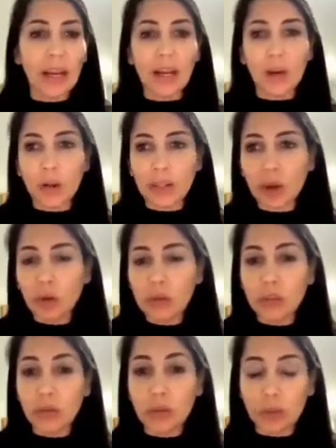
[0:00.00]
la Corte
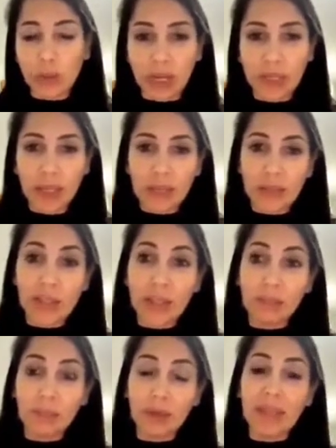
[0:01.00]
Constitucional
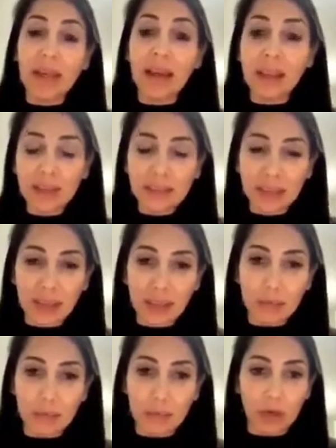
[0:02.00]
despenaliza,
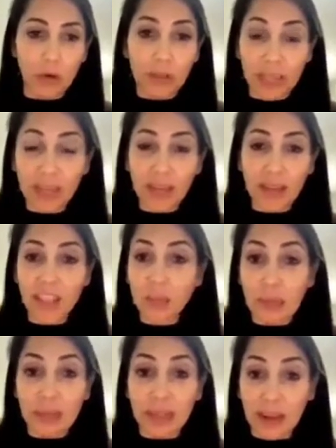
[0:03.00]
ordena
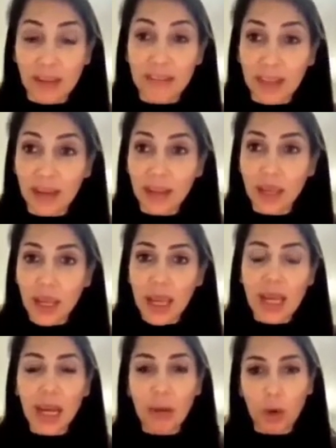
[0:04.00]
despenalizar
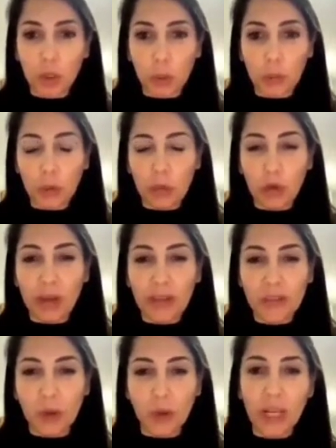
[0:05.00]
el aborto por
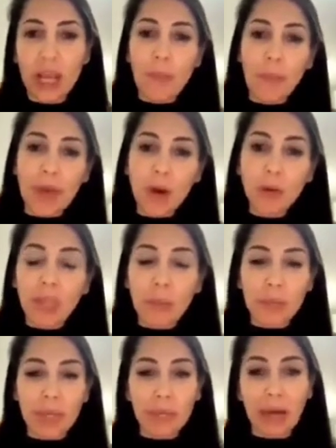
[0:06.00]
violación, pero
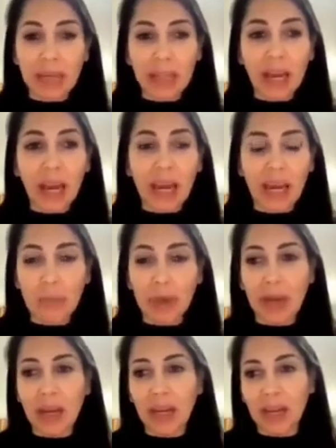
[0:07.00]
también manda a
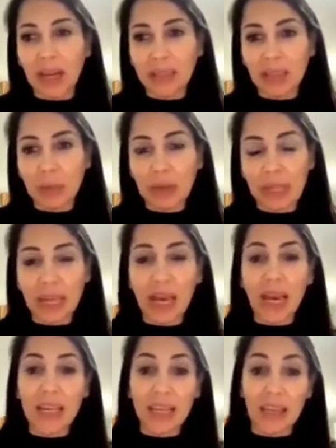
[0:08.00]
la,
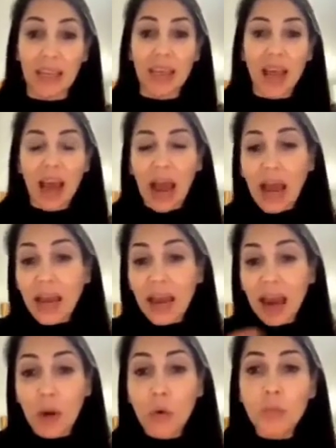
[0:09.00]
Asamblea a que
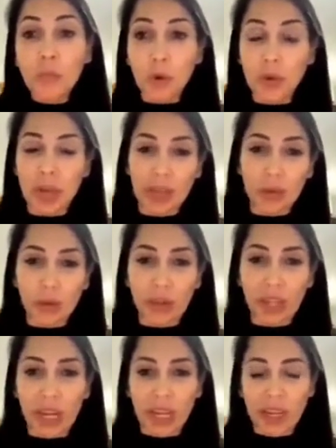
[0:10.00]
haga un
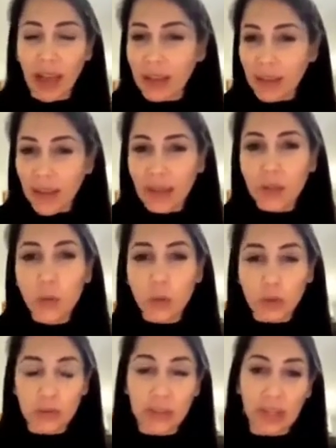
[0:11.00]
proyecto de ley. Aquí hay
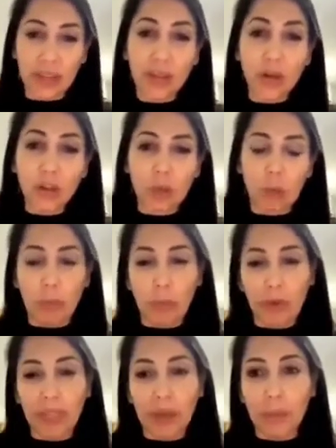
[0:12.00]
nudos críticos,
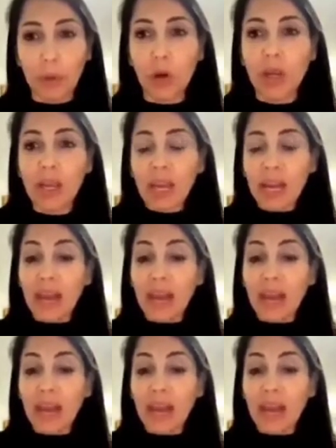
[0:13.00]
como por ejemplo